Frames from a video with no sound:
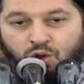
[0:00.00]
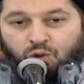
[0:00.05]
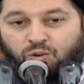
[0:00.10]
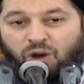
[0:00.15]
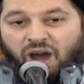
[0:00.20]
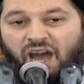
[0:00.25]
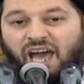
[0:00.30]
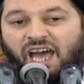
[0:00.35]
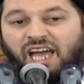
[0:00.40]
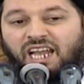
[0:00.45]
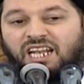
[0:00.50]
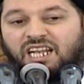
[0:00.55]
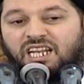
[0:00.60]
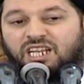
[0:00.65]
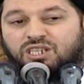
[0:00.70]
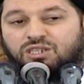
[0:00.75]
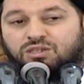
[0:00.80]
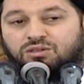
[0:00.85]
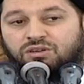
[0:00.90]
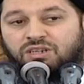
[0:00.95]

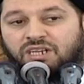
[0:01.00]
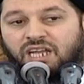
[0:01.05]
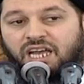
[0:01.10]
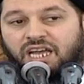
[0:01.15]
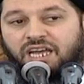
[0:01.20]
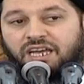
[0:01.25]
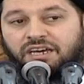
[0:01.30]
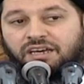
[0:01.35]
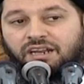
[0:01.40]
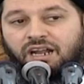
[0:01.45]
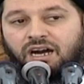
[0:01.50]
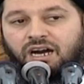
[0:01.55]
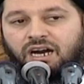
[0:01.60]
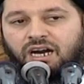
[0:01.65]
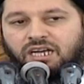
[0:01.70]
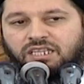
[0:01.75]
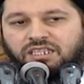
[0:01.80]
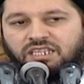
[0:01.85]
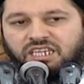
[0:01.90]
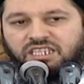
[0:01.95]
وألسن
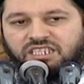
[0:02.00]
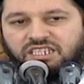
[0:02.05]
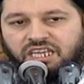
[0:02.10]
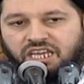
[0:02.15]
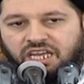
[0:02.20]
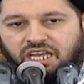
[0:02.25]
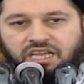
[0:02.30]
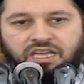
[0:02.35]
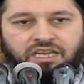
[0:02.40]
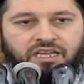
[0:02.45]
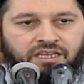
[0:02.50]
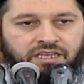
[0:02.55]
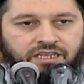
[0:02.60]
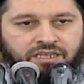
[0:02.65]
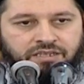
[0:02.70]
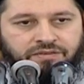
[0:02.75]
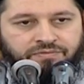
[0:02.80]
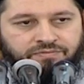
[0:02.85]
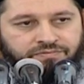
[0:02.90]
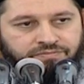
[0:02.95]
إرادته
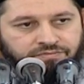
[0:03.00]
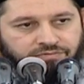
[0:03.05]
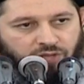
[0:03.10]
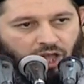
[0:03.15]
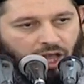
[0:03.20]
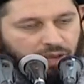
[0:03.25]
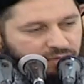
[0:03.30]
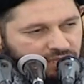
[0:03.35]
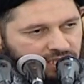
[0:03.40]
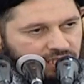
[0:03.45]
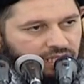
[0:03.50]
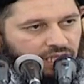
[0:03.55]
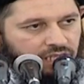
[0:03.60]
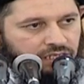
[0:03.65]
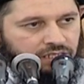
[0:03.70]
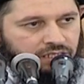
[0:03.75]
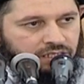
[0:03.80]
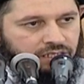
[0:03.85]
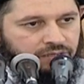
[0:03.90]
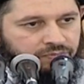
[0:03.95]

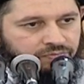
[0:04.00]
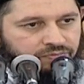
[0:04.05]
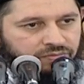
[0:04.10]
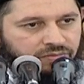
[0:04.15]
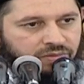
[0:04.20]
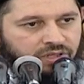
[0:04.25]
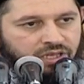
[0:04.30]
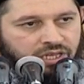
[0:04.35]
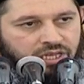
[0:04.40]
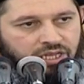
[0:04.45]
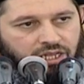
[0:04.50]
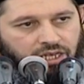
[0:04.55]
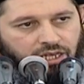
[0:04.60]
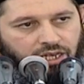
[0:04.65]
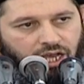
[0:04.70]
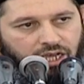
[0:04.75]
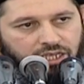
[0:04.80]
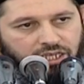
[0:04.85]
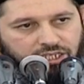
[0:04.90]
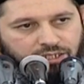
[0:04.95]
عبيدا
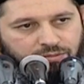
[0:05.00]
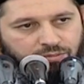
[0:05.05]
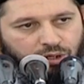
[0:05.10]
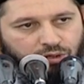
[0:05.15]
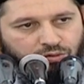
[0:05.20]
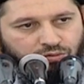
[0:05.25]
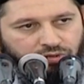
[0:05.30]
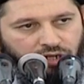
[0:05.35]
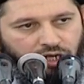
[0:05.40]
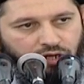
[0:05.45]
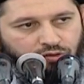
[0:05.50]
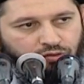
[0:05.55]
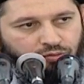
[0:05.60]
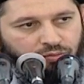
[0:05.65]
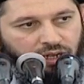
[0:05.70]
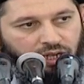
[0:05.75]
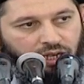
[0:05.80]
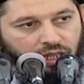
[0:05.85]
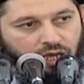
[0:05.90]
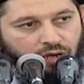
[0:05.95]
لا يسبقونه
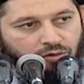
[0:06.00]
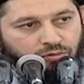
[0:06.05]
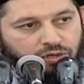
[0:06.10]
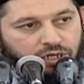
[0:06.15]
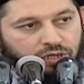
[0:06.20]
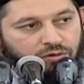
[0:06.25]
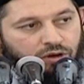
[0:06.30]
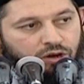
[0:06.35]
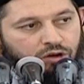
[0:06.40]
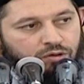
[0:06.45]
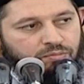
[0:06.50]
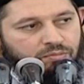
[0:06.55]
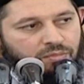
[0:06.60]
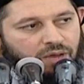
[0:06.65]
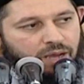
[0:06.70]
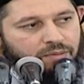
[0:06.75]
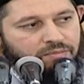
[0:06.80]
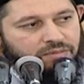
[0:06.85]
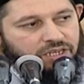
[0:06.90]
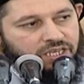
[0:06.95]
بالقول وهم
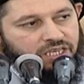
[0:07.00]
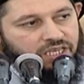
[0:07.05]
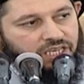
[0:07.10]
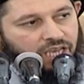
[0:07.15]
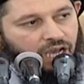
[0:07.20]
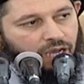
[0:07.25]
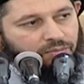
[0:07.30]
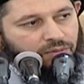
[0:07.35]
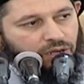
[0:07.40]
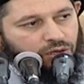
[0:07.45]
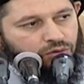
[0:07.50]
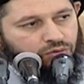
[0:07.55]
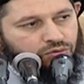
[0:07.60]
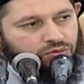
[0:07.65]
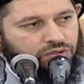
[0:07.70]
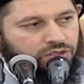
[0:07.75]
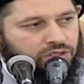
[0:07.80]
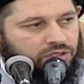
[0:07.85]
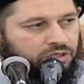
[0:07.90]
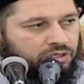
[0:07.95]
بأمره
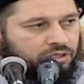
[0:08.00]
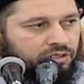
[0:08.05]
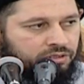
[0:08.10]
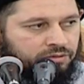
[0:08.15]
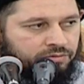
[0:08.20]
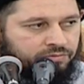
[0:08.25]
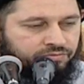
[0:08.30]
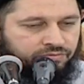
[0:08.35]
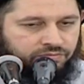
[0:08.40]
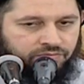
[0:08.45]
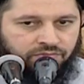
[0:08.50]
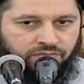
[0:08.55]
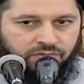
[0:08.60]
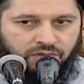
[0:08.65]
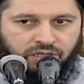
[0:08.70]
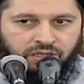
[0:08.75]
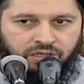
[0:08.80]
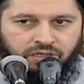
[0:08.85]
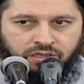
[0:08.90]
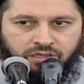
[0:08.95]
يعملون
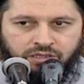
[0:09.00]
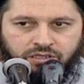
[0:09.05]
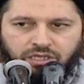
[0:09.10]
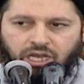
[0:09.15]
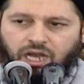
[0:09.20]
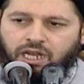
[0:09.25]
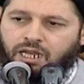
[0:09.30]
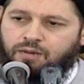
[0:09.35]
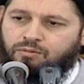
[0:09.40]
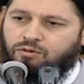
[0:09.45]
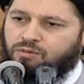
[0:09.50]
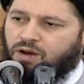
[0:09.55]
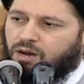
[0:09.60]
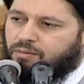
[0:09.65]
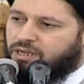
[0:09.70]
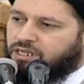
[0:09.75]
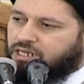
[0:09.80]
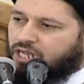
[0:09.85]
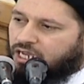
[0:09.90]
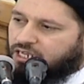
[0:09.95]
يعلم ما
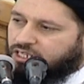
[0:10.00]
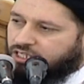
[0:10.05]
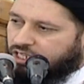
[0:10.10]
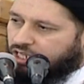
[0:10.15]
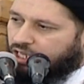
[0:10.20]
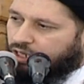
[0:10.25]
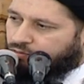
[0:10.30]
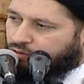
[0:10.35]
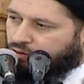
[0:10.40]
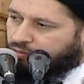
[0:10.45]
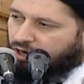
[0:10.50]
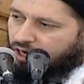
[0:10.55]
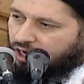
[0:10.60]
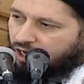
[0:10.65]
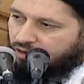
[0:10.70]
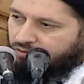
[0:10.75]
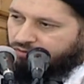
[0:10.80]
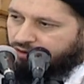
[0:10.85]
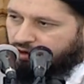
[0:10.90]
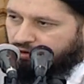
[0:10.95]
بين أيديهم وما
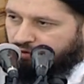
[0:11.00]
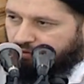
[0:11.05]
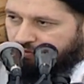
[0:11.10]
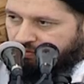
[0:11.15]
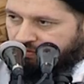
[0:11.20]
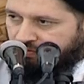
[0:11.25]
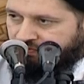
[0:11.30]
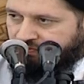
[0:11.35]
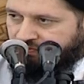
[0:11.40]
خلفهم